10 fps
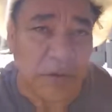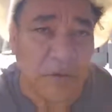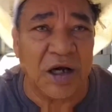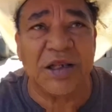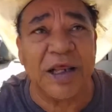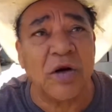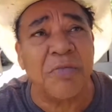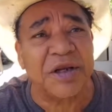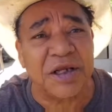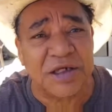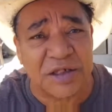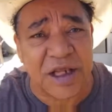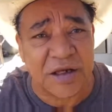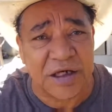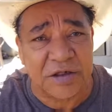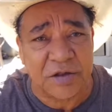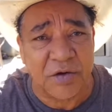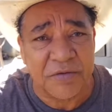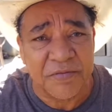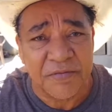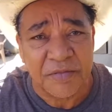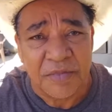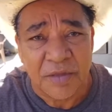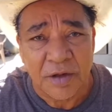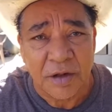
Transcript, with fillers: Cualquier hombre que acepte a Cristo. Ajá.